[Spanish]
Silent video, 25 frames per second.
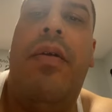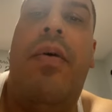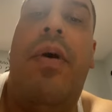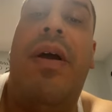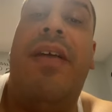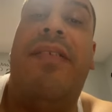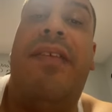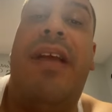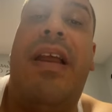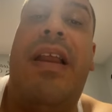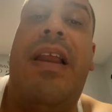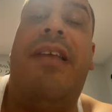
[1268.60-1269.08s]
Lo
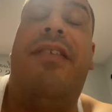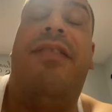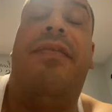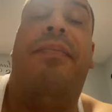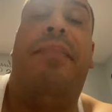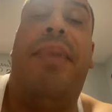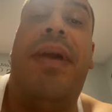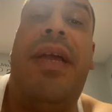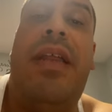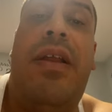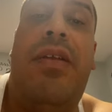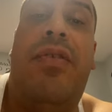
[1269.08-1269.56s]
hace el
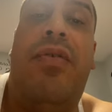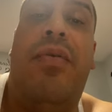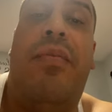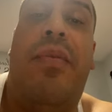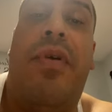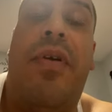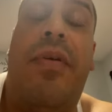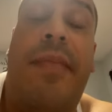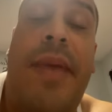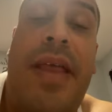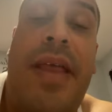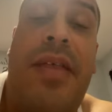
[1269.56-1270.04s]
Espíritu
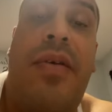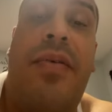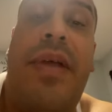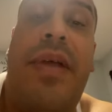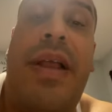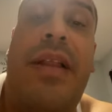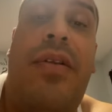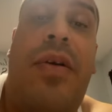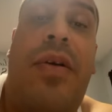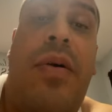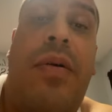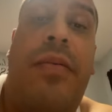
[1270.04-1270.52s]
por medio
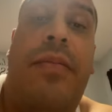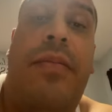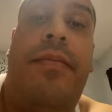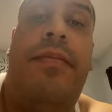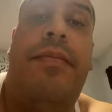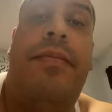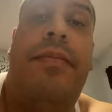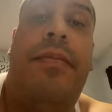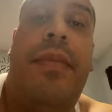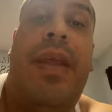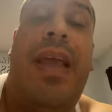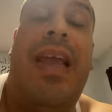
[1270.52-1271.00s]
del don,
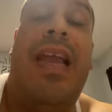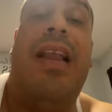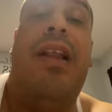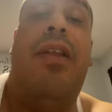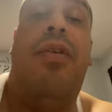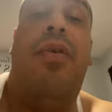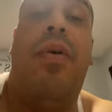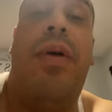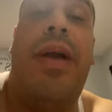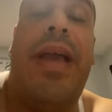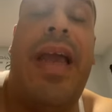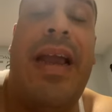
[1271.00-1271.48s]

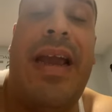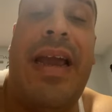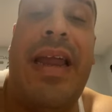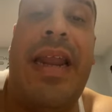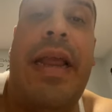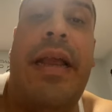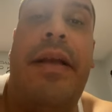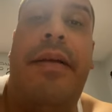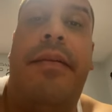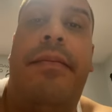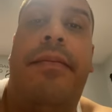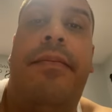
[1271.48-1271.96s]
en los que
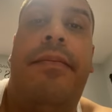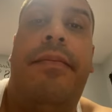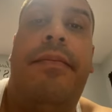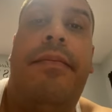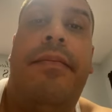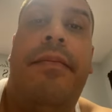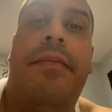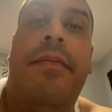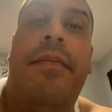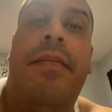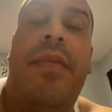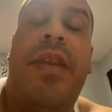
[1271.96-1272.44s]
creen.
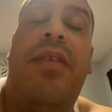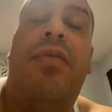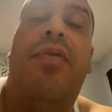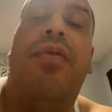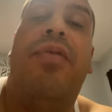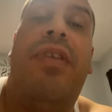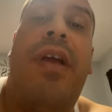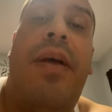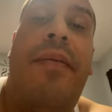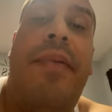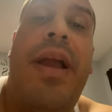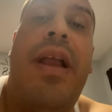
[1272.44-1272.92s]

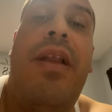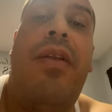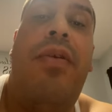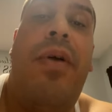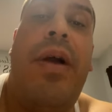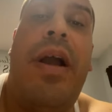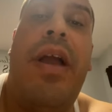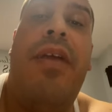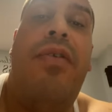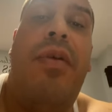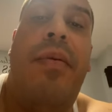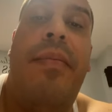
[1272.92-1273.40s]
¿Tú sabes en
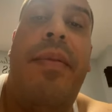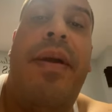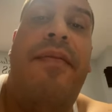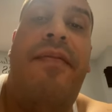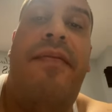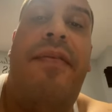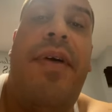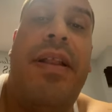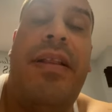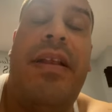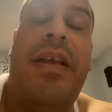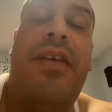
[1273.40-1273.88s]
lo que yo me
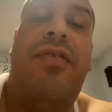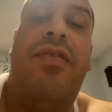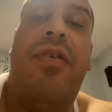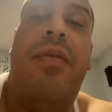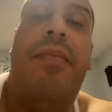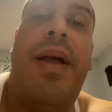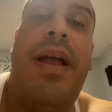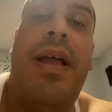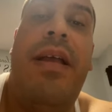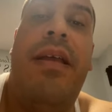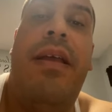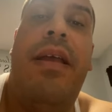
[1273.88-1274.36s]

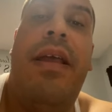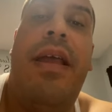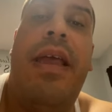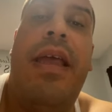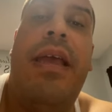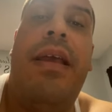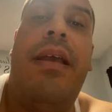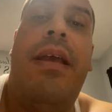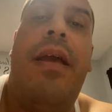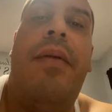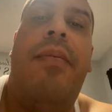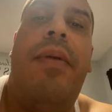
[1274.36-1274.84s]
enfatizo más?
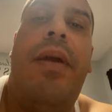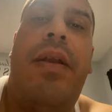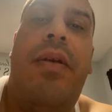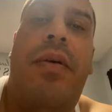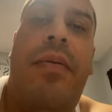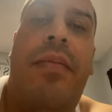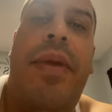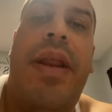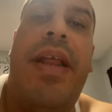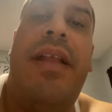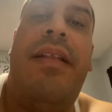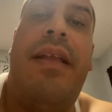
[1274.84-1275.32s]
Que mi
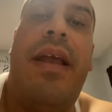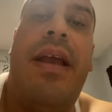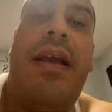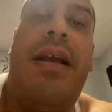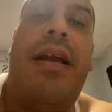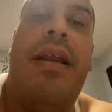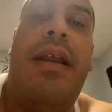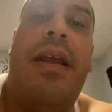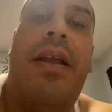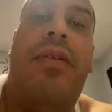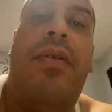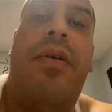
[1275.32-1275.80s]
nombre está
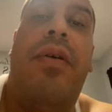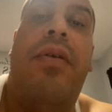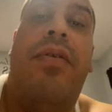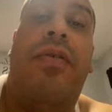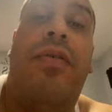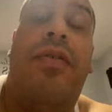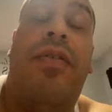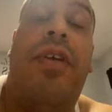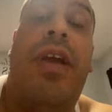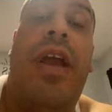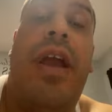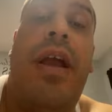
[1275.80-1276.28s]
escrito en
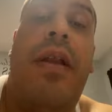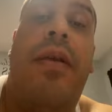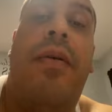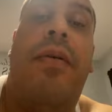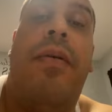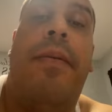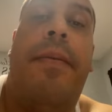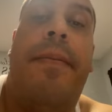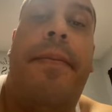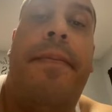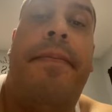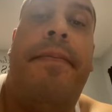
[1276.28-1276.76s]
los
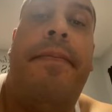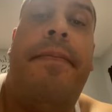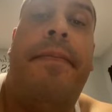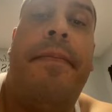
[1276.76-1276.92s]
cielos.